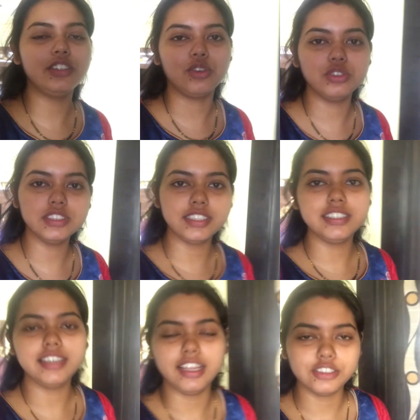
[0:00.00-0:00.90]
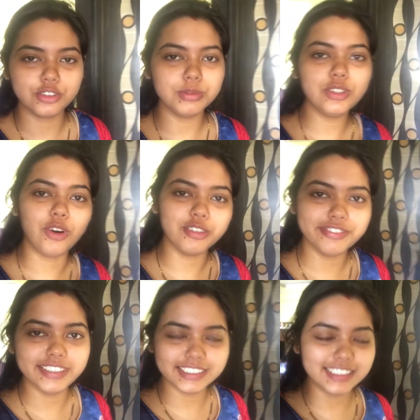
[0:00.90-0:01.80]
তখন তাদের লাস্ট অবধি
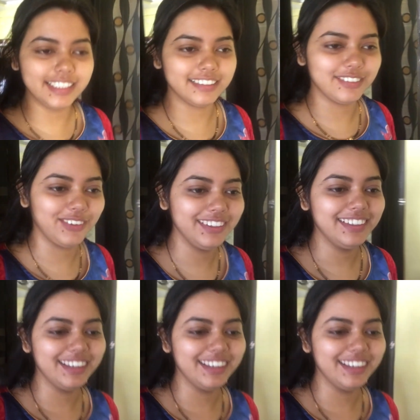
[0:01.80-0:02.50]
কর্নফ্লেক্সই খেতে হয়